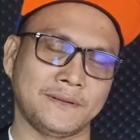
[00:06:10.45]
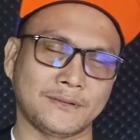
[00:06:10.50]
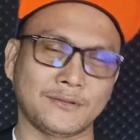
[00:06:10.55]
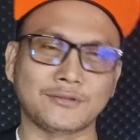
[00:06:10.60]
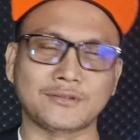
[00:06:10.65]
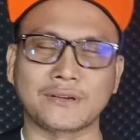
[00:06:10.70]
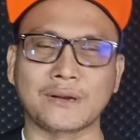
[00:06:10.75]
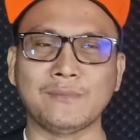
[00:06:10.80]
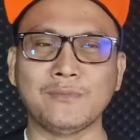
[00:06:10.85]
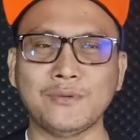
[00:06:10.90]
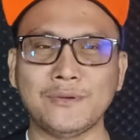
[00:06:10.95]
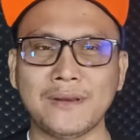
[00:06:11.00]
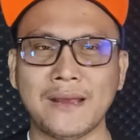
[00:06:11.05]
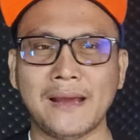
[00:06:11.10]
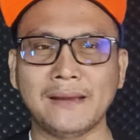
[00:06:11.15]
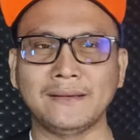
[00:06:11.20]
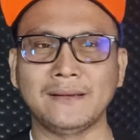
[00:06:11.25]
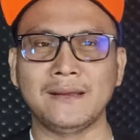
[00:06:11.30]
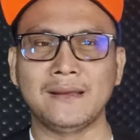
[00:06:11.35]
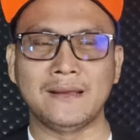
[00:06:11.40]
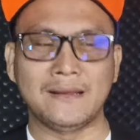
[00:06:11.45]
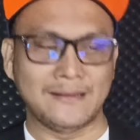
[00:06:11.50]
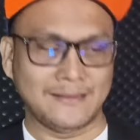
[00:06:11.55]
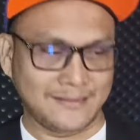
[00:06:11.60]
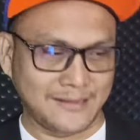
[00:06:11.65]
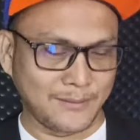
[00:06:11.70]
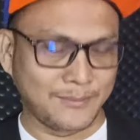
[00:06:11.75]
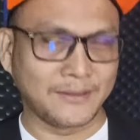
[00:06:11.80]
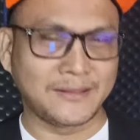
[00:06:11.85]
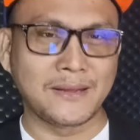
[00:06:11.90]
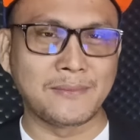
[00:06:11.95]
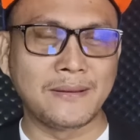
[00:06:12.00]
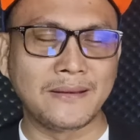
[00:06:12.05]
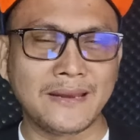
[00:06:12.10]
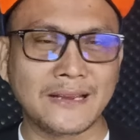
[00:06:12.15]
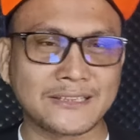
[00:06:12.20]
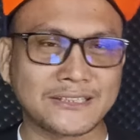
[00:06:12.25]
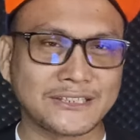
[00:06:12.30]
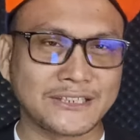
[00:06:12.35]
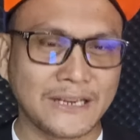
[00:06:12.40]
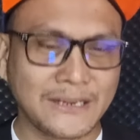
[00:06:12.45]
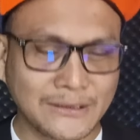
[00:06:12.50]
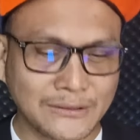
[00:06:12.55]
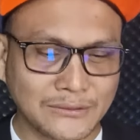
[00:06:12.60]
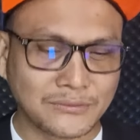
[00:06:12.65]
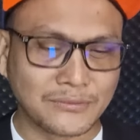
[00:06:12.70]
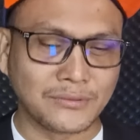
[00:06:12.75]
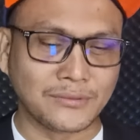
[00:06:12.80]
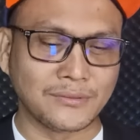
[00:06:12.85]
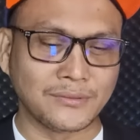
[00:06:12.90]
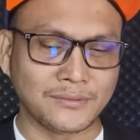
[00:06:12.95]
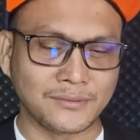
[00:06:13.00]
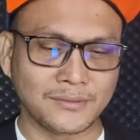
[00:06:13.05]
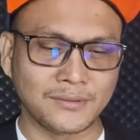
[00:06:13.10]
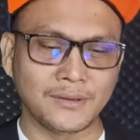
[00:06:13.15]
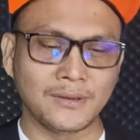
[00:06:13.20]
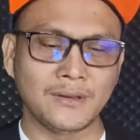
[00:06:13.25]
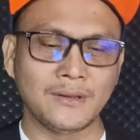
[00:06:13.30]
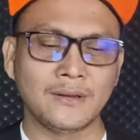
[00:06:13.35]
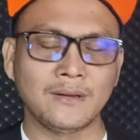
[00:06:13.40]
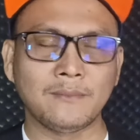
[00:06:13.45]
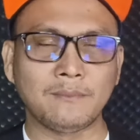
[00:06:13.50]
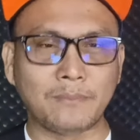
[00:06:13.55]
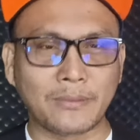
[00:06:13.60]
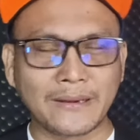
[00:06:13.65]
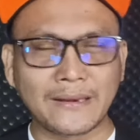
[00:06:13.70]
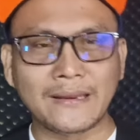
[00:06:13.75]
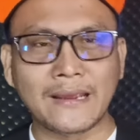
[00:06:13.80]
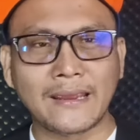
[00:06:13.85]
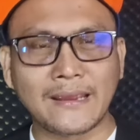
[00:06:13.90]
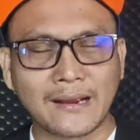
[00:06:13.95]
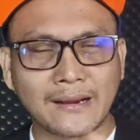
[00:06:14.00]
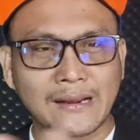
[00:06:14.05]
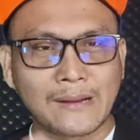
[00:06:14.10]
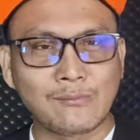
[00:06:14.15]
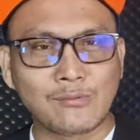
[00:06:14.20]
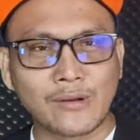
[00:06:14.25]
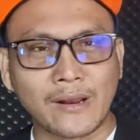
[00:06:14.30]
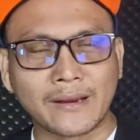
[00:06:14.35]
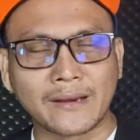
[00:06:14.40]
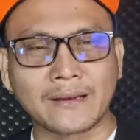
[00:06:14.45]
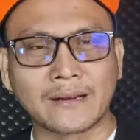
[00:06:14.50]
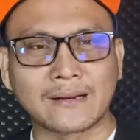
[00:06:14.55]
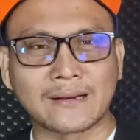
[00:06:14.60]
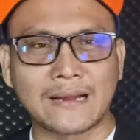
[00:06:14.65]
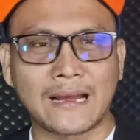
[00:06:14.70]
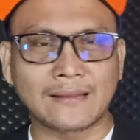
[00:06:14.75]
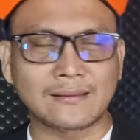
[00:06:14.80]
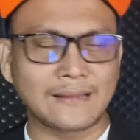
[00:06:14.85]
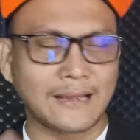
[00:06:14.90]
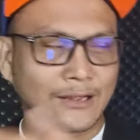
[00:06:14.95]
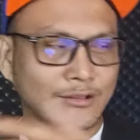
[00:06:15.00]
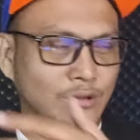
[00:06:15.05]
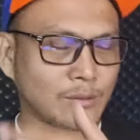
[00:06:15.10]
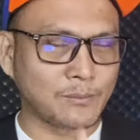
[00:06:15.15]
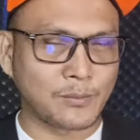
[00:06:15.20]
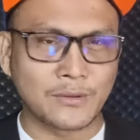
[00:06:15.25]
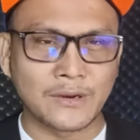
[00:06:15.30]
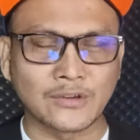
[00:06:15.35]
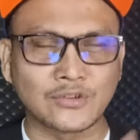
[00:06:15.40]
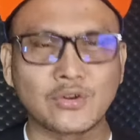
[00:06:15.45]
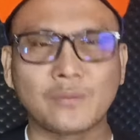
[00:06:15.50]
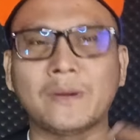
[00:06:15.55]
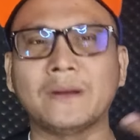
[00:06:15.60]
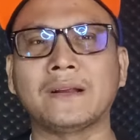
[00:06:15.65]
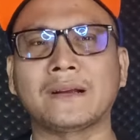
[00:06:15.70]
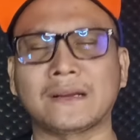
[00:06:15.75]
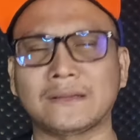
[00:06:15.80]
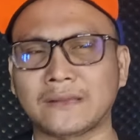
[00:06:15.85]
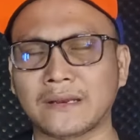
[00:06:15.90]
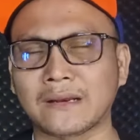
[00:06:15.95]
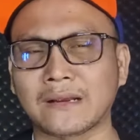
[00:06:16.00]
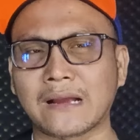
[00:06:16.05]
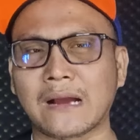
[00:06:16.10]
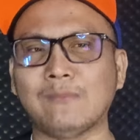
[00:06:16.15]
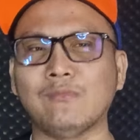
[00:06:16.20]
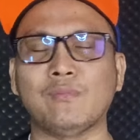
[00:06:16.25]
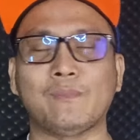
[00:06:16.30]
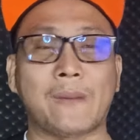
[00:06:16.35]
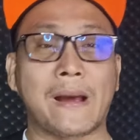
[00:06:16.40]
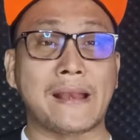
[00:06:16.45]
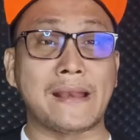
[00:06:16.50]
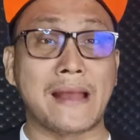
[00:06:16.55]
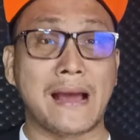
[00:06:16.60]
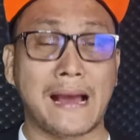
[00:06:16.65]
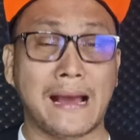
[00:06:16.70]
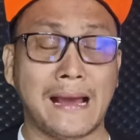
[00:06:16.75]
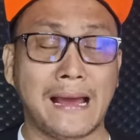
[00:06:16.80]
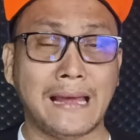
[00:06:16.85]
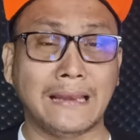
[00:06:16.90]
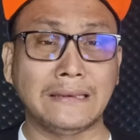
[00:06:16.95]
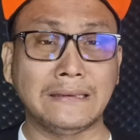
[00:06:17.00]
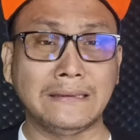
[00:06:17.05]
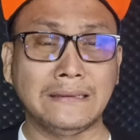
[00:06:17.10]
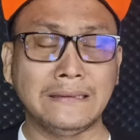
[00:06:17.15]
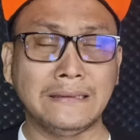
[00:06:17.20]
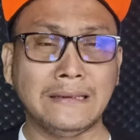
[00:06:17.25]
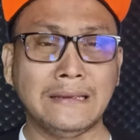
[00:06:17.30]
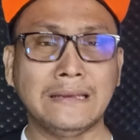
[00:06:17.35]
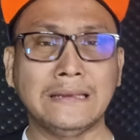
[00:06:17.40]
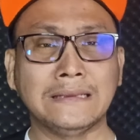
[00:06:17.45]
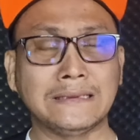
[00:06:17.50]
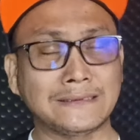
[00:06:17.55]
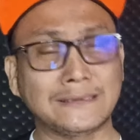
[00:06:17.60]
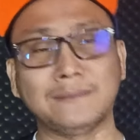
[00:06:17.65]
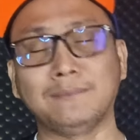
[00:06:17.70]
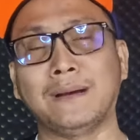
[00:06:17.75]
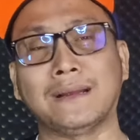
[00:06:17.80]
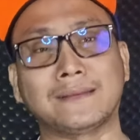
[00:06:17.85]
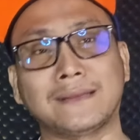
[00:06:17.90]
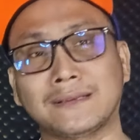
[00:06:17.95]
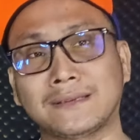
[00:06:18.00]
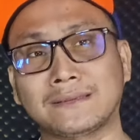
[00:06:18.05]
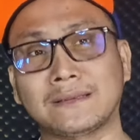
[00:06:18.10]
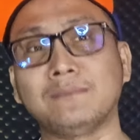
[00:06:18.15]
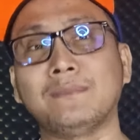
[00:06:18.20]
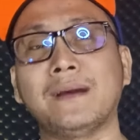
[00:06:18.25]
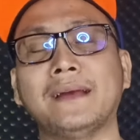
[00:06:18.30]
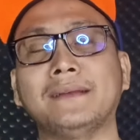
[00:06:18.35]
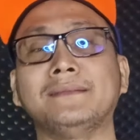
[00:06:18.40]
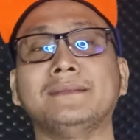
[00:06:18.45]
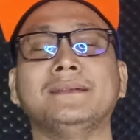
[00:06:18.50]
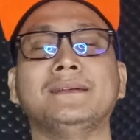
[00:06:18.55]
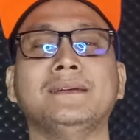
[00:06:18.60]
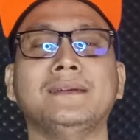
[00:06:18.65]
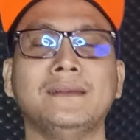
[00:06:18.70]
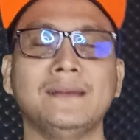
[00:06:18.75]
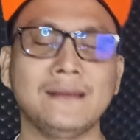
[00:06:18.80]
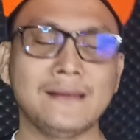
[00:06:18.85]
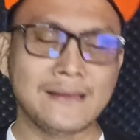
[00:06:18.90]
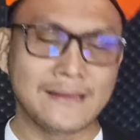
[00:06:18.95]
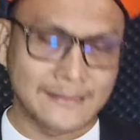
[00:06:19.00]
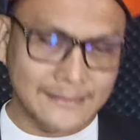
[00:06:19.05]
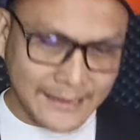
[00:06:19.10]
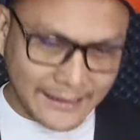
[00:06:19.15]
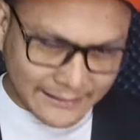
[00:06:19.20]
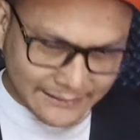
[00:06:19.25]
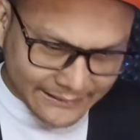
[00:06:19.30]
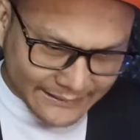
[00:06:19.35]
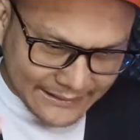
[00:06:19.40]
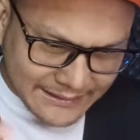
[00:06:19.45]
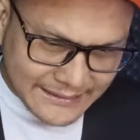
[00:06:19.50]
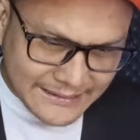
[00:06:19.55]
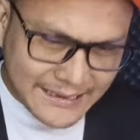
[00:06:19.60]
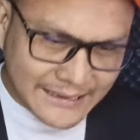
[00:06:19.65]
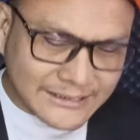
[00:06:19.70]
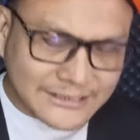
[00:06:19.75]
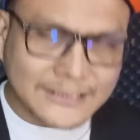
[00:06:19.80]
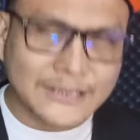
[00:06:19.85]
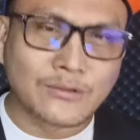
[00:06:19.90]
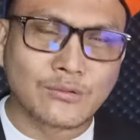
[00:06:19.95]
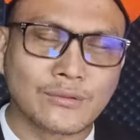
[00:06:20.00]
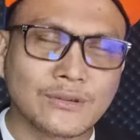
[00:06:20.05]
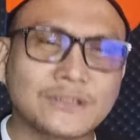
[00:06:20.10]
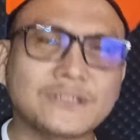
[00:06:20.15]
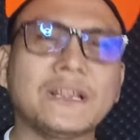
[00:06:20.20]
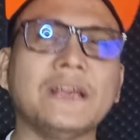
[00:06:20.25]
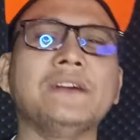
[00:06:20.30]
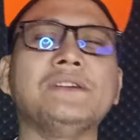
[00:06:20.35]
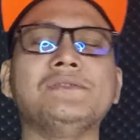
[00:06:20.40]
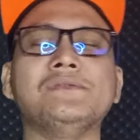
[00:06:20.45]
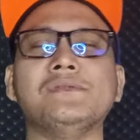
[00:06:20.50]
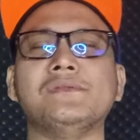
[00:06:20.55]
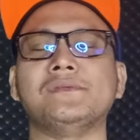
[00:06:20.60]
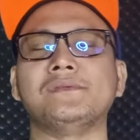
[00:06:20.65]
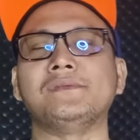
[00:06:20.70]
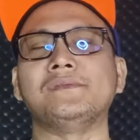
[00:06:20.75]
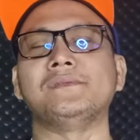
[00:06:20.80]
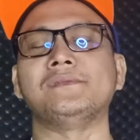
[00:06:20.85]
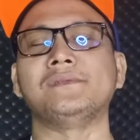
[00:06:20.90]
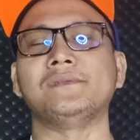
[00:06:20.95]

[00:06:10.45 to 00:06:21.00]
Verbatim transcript: Terus kemudian tiba-tiba dia singgung pria yang kamu lagi dekat ataupun yang coba deketin kamu padahal sebatas teman. Nah, dia singgung-singgung.